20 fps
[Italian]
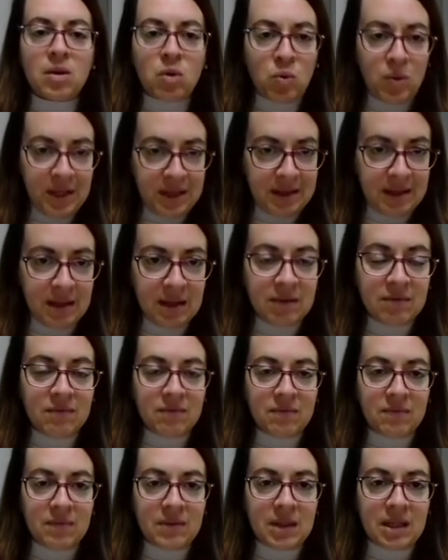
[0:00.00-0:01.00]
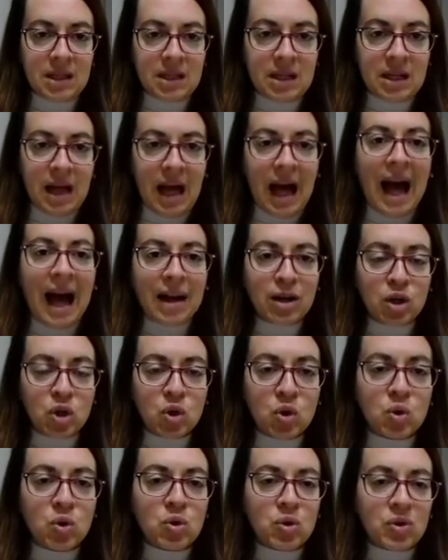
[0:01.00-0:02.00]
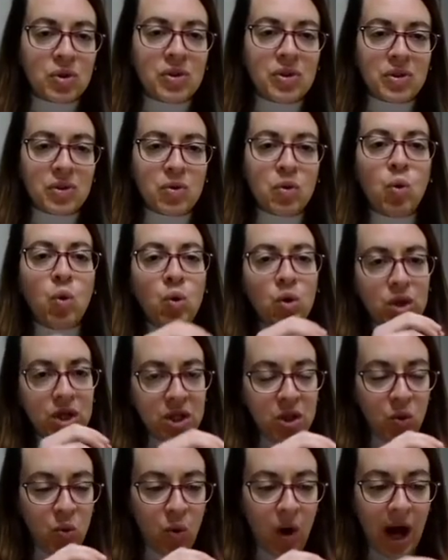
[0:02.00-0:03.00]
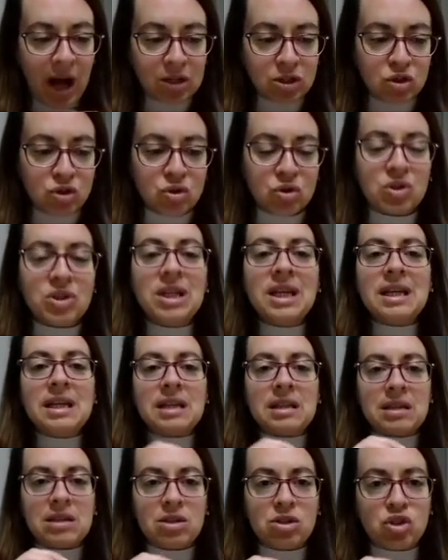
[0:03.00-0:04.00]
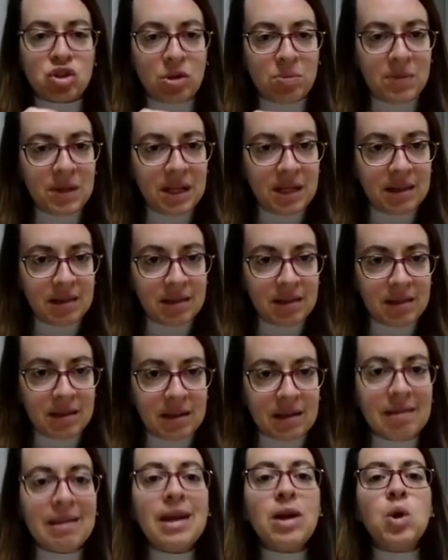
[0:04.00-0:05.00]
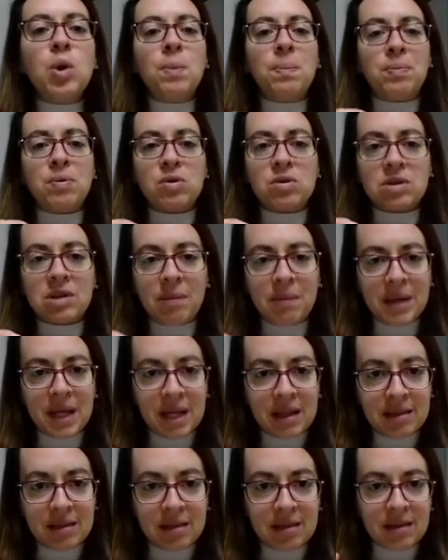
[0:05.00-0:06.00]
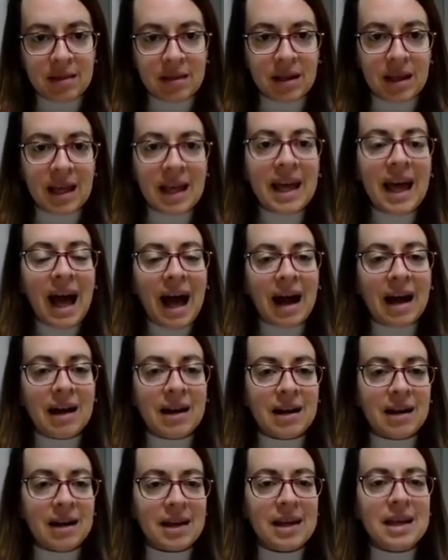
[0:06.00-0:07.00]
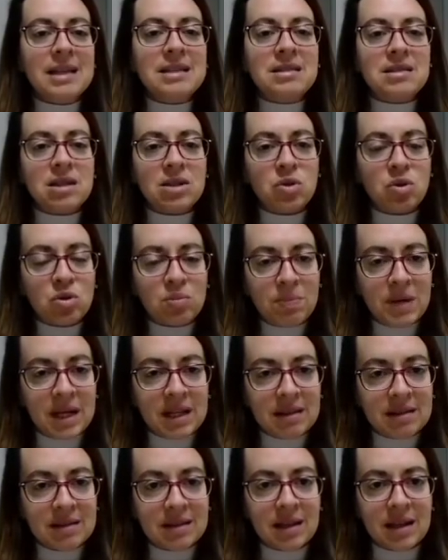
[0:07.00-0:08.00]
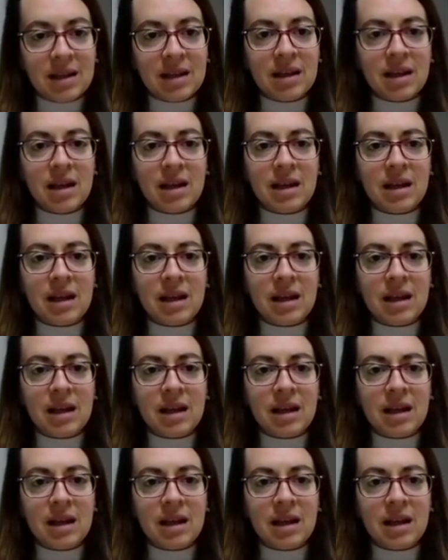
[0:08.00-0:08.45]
Quindi hanno un linguaggio, degli atteggiamenti, dei comportamenti e anche esteriormente